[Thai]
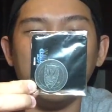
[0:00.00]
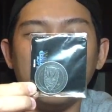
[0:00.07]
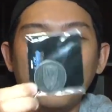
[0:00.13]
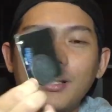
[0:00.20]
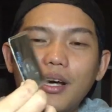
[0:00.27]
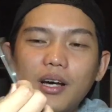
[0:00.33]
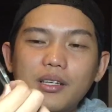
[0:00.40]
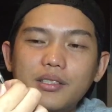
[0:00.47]
ยม
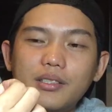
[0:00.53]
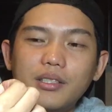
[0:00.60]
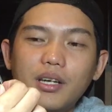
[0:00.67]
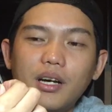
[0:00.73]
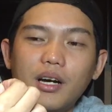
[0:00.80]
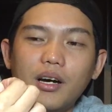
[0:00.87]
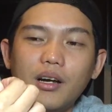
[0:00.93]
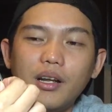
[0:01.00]

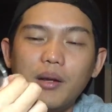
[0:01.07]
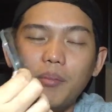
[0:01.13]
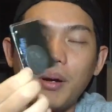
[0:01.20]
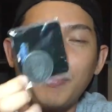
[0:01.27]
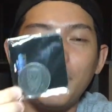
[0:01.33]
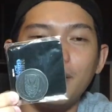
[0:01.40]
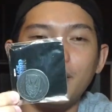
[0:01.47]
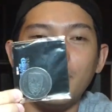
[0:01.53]

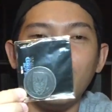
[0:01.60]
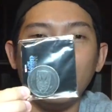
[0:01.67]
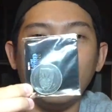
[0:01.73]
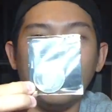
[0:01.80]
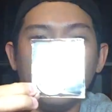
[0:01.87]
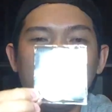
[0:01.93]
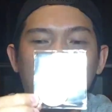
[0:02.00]
เหรียญ Black Panther